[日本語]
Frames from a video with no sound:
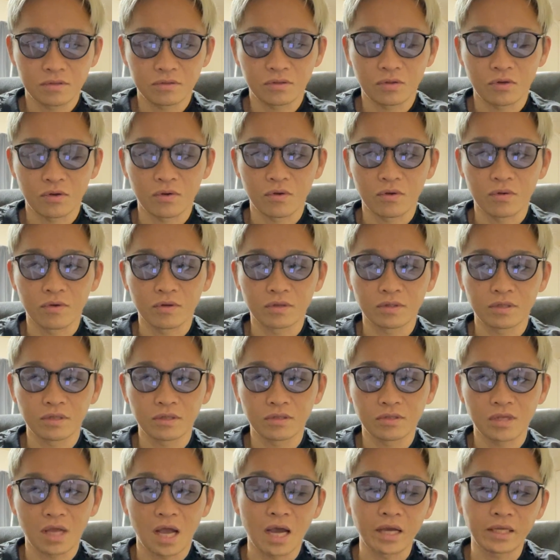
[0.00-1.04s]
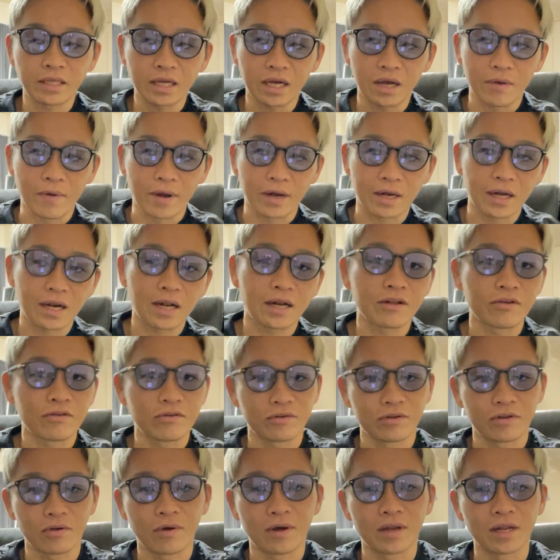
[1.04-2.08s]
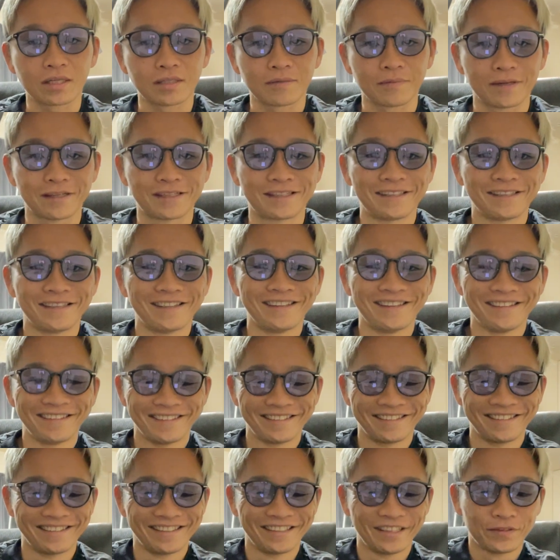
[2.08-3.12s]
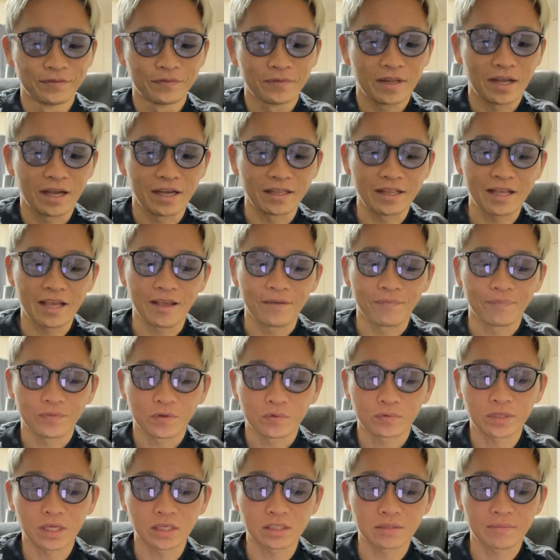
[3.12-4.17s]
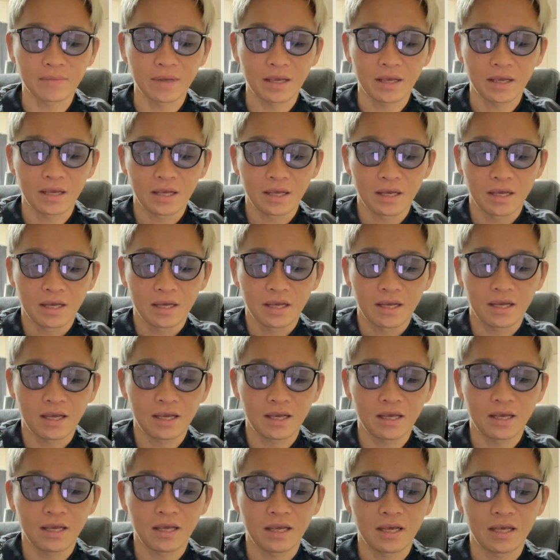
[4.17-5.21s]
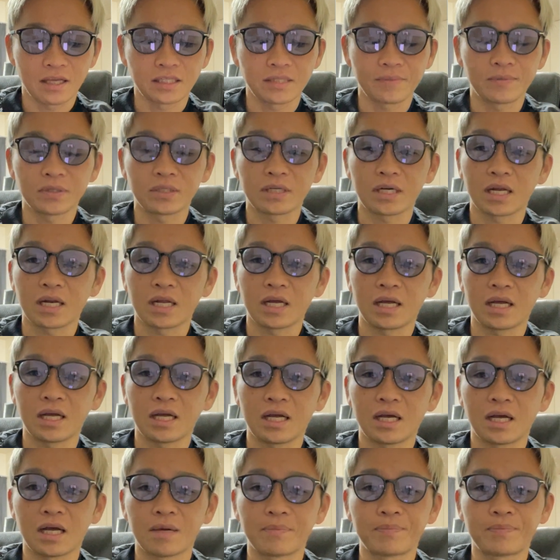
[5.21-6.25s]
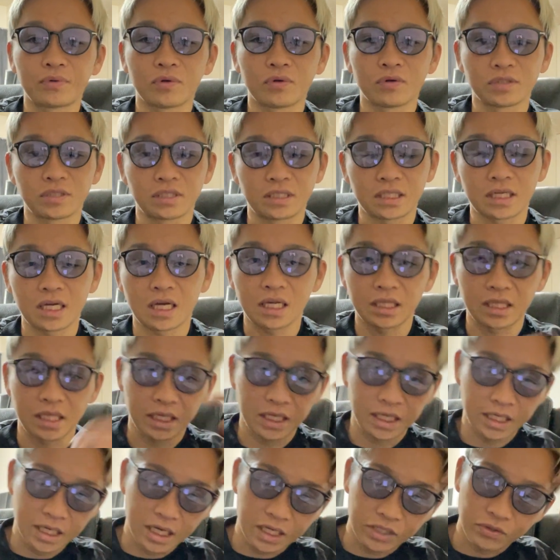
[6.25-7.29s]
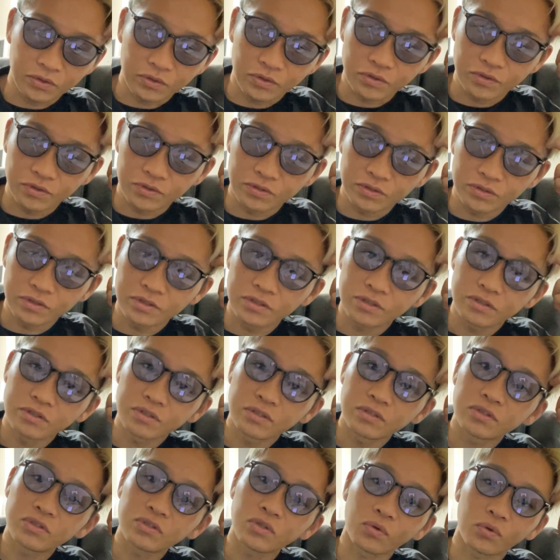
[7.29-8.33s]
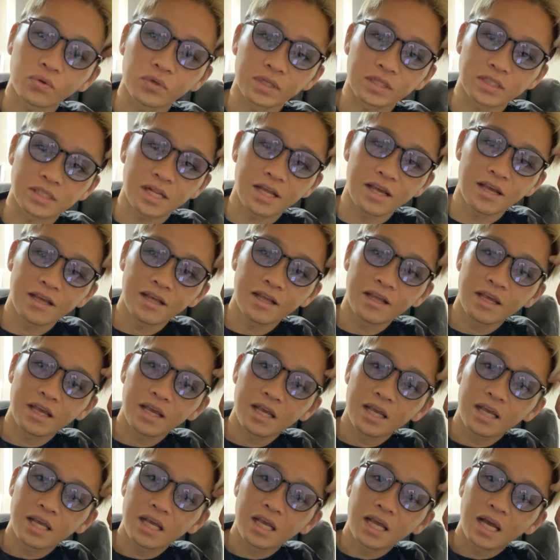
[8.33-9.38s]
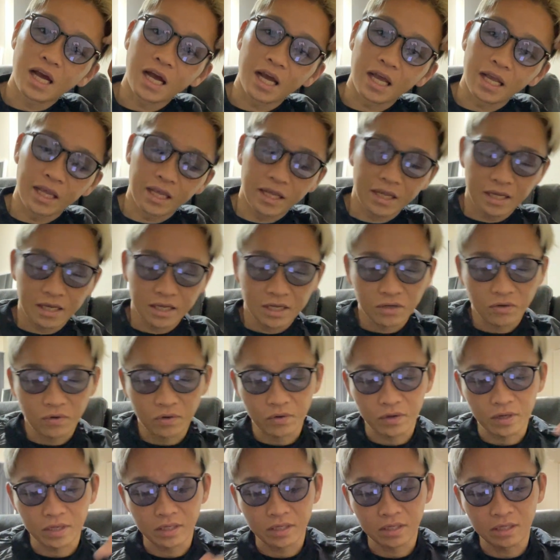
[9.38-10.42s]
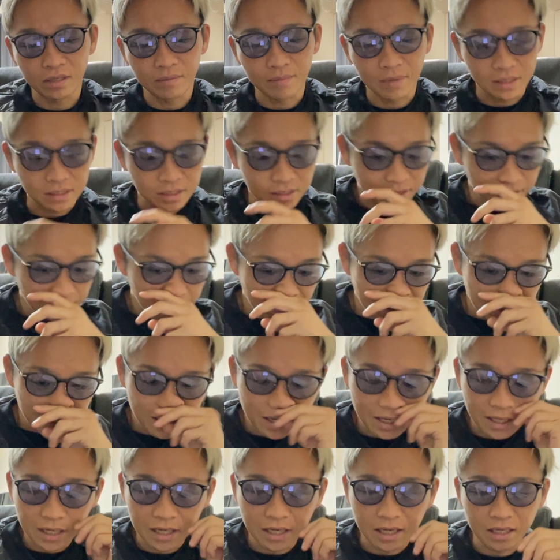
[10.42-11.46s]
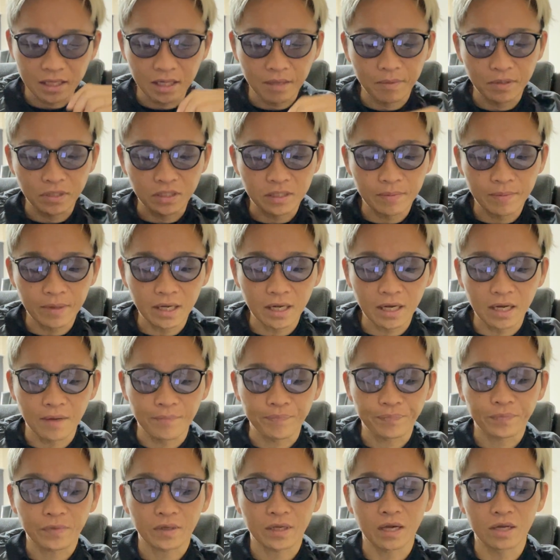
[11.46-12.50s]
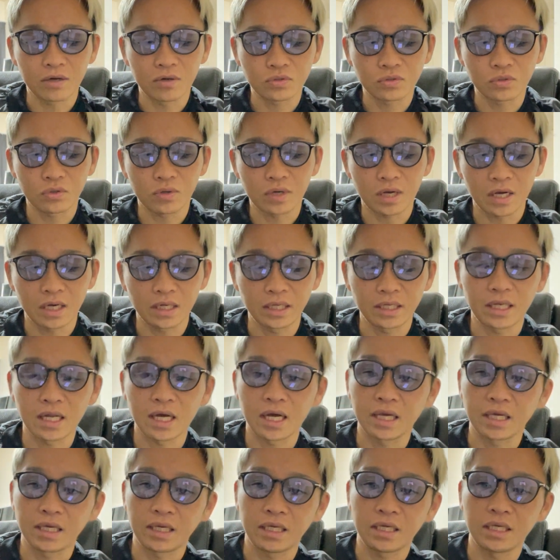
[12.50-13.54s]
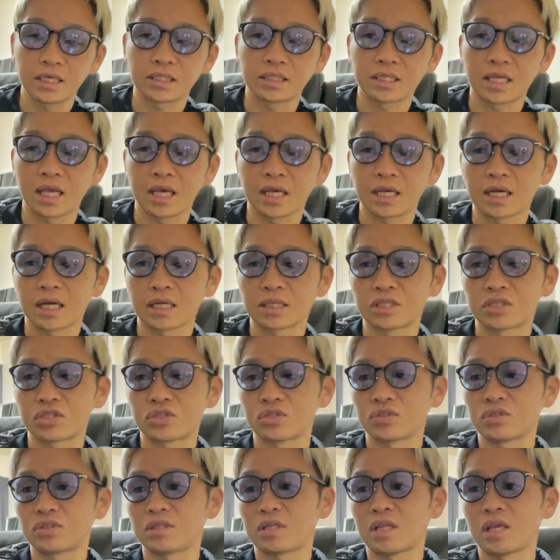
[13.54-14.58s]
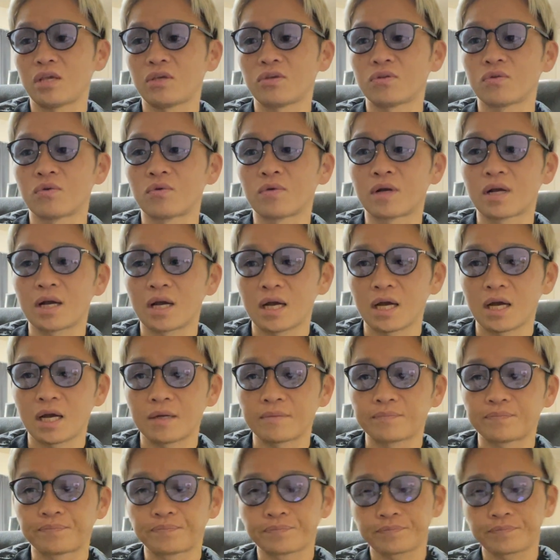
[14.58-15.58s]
んと、相手がわからないようにお話します。はい。で、2つ目。えー、自分からアプローチができないというとこですね。はい。これを言います。えー、で、3つ目が、彼女がいない生活っていうのが、